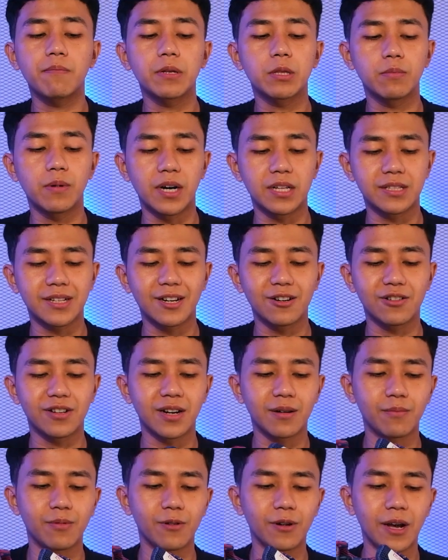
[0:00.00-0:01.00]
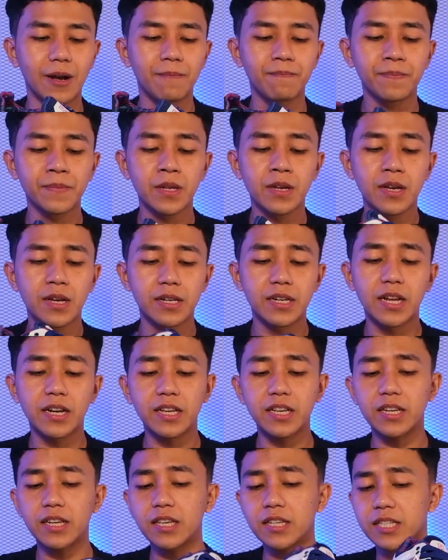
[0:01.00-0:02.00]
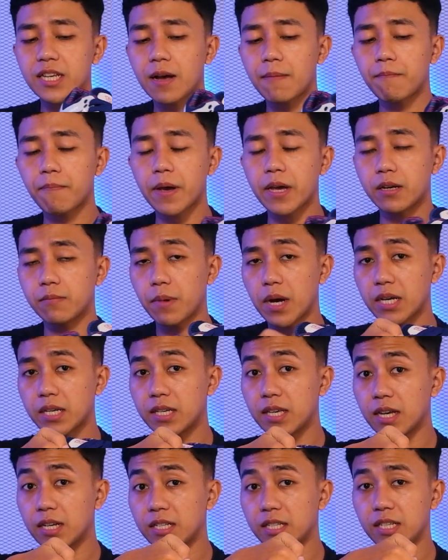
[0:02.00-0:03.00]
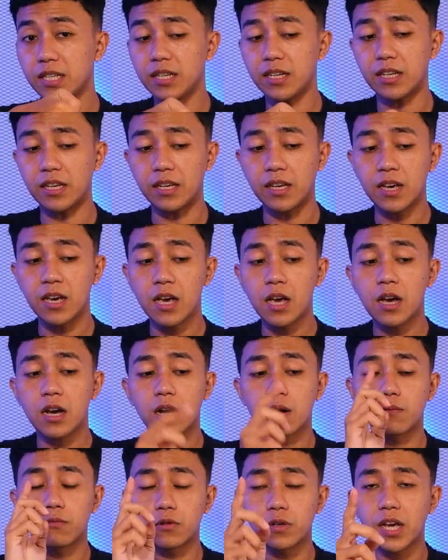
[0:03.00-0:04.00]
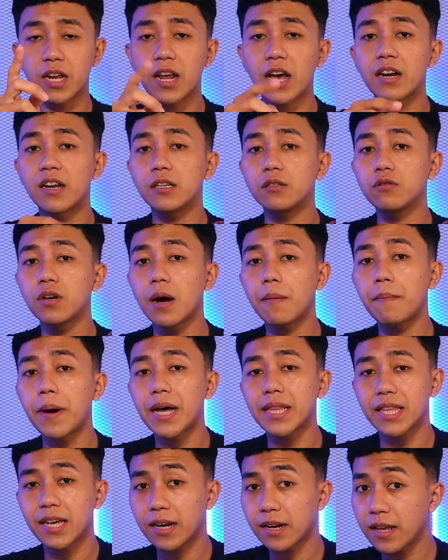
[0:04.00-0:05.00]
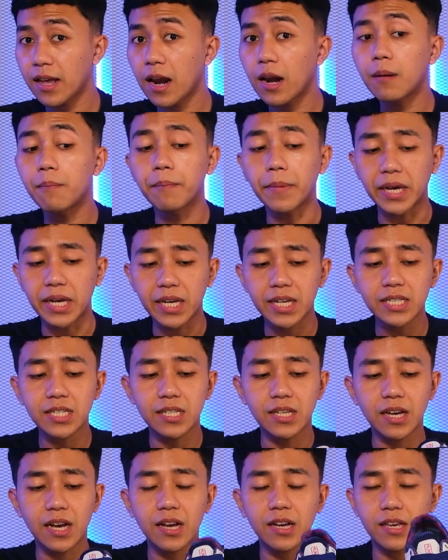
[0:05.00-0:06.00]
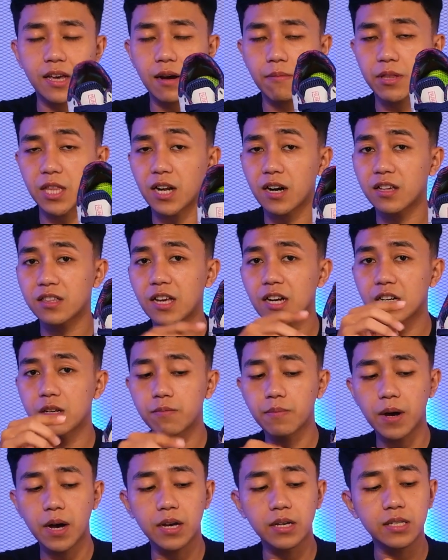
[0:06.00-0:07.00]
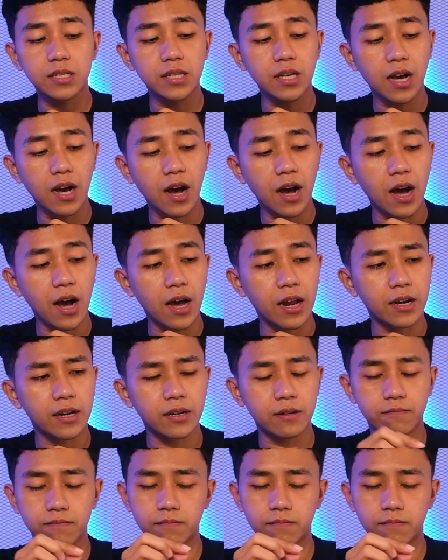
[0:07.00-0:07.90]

dapat banget kalau kena bola. Dan ini sampai bagian sini. Kemudian ada juga material mesh ya yang terletak di bagian